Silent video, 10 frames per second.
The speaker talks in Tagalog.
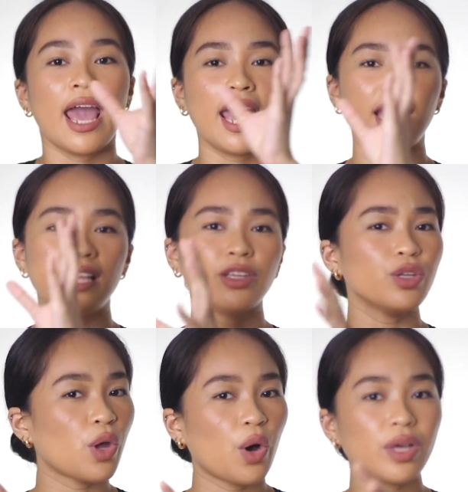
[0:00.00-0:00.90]
And
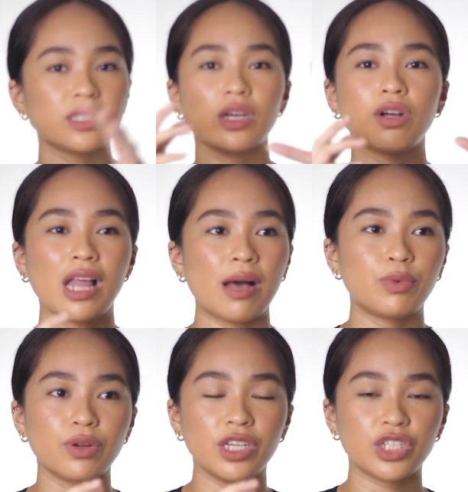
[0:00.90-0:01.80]
you know, it's a
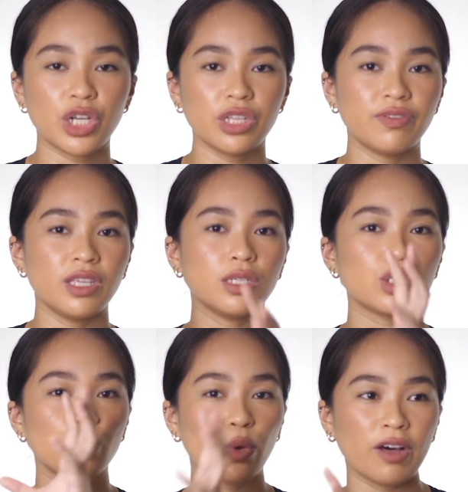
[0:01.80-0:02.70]
collaboration of
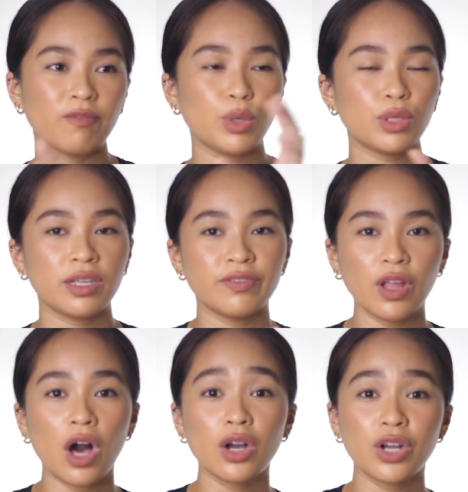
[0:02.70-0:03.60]
these 12 beauty
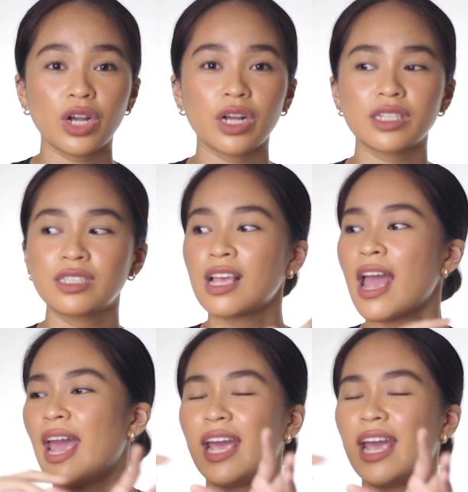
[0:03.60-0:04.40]
vloggers